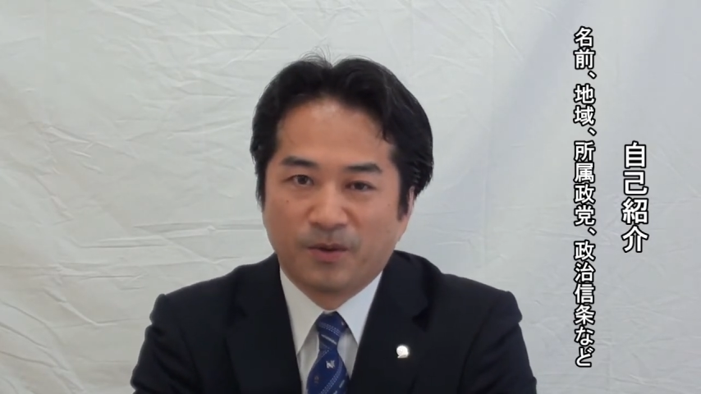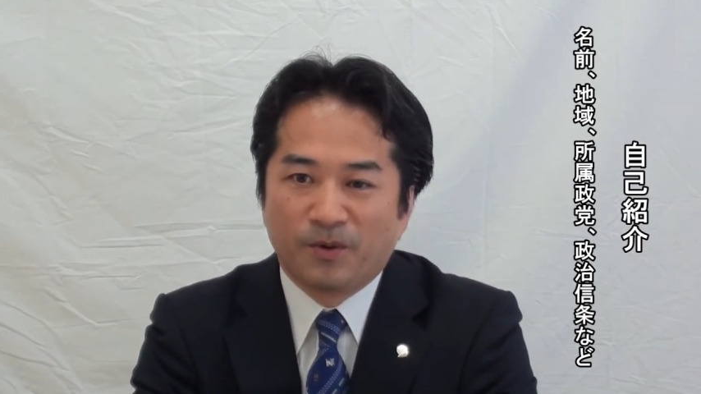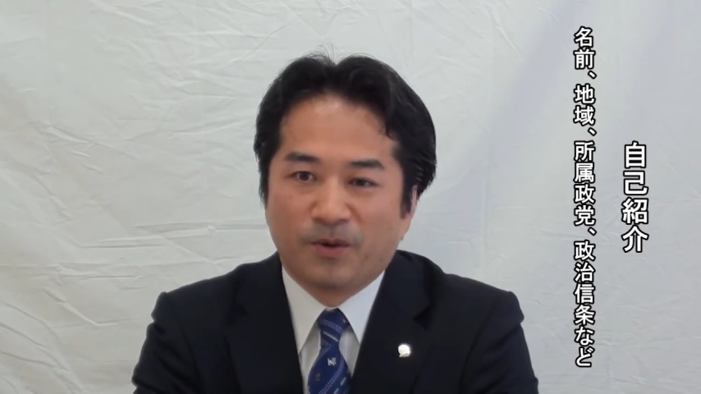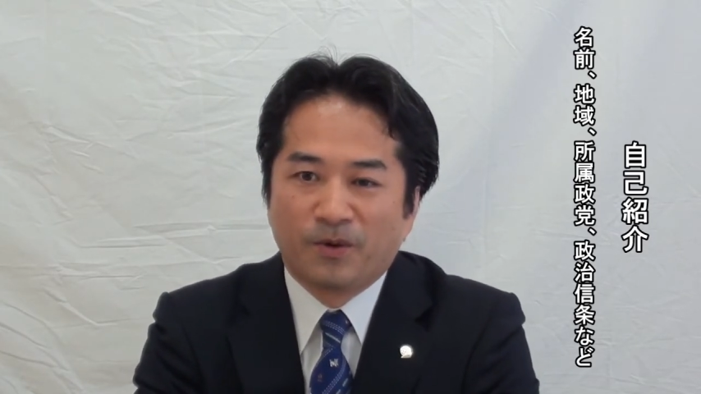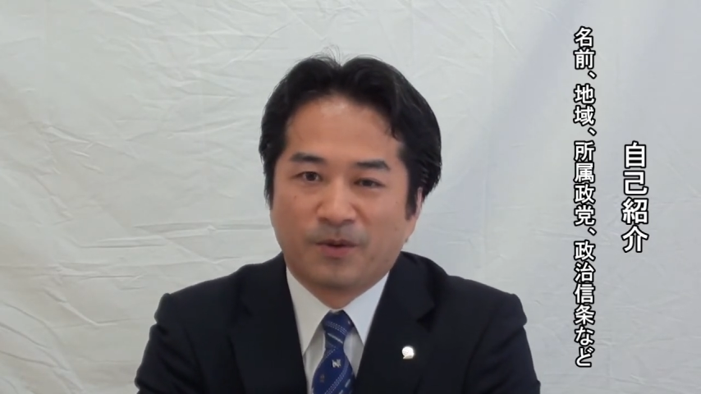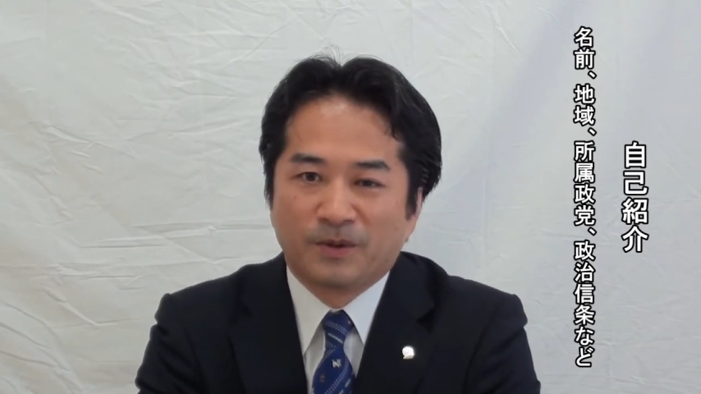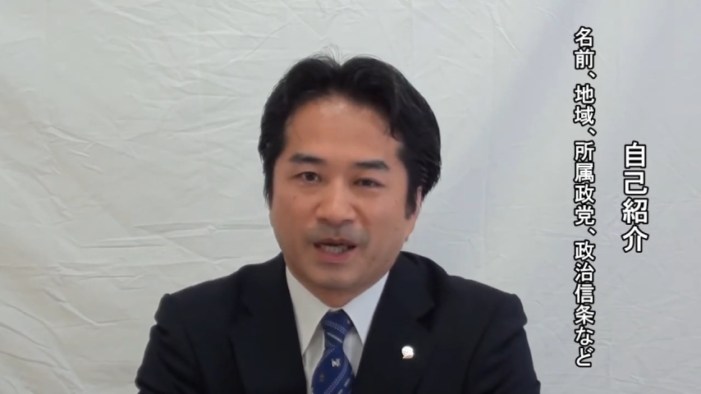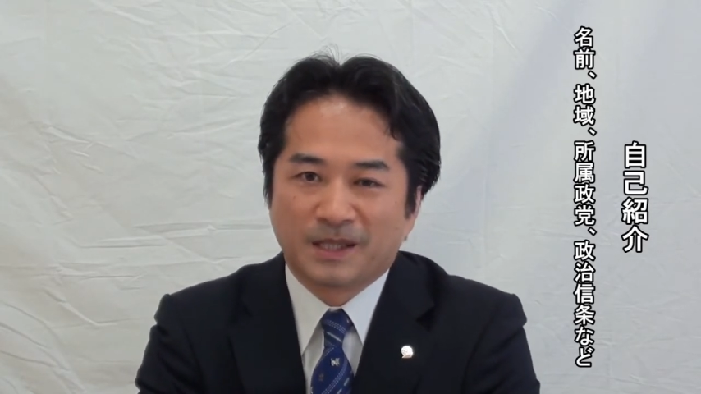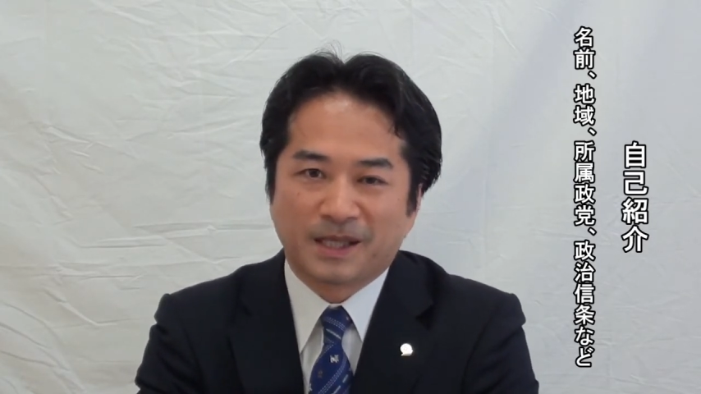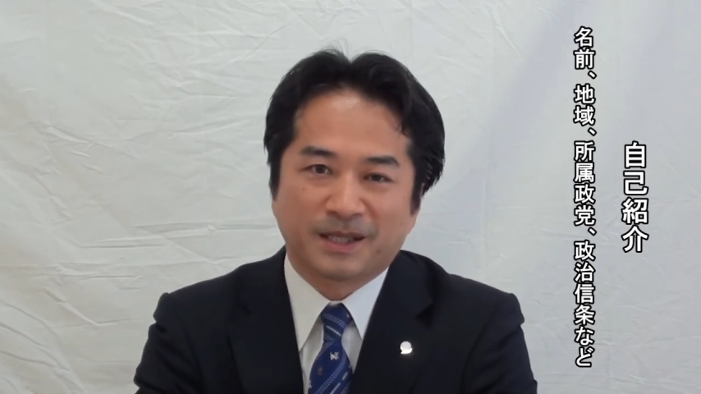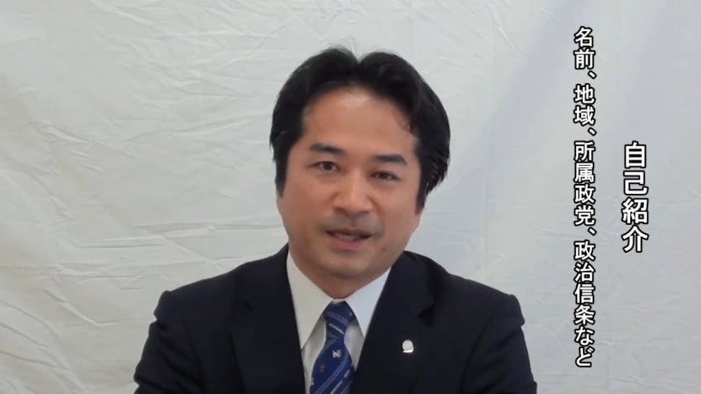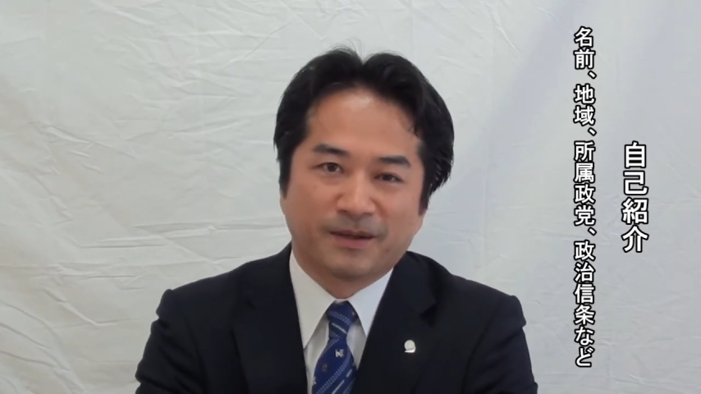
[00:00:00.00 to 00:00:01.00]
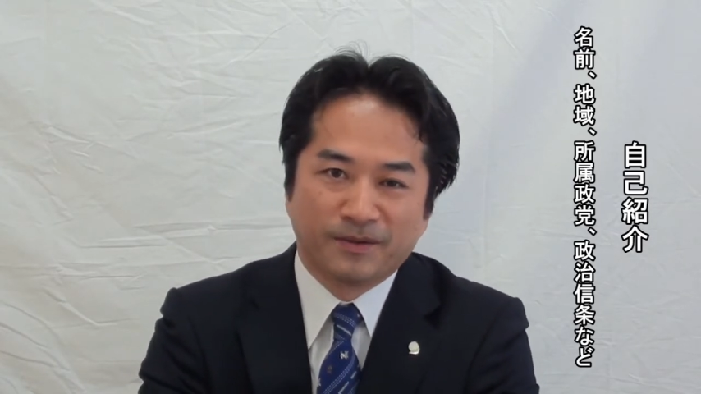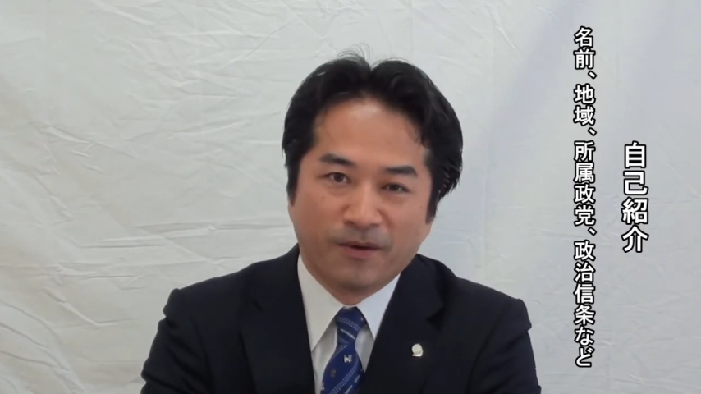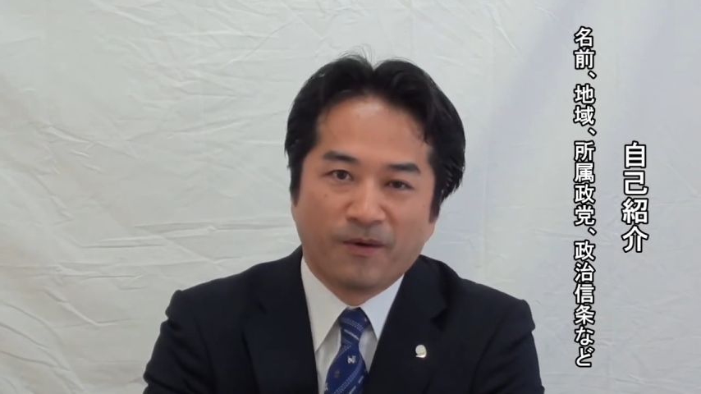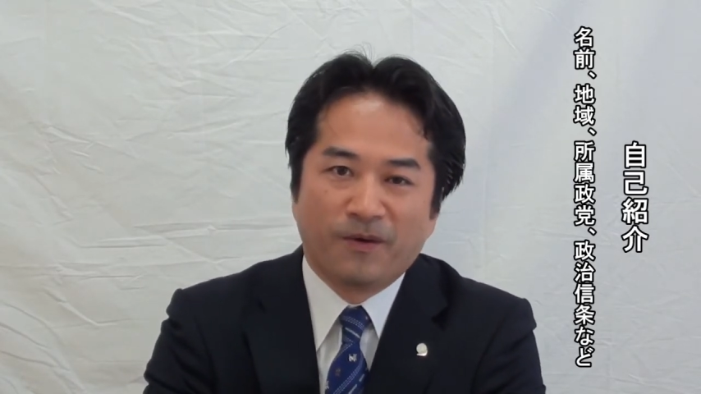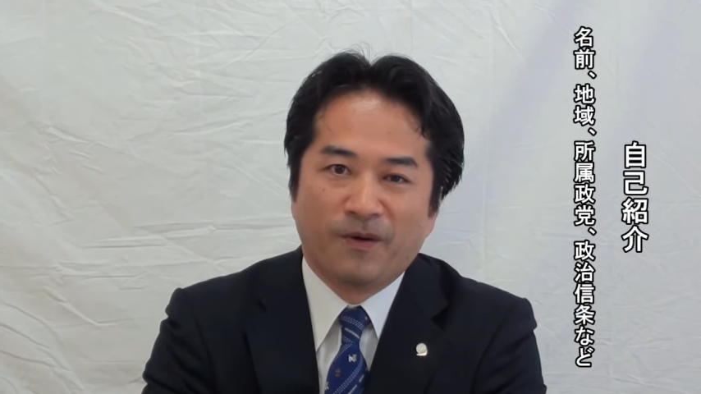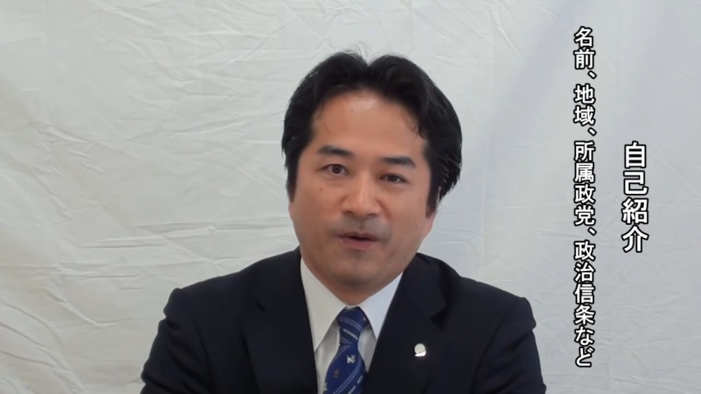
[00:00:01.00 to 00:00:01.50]
の長崎県
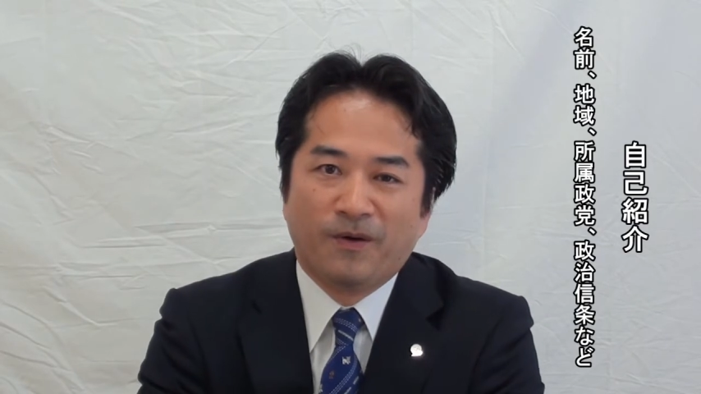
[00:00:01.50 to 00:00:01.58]
の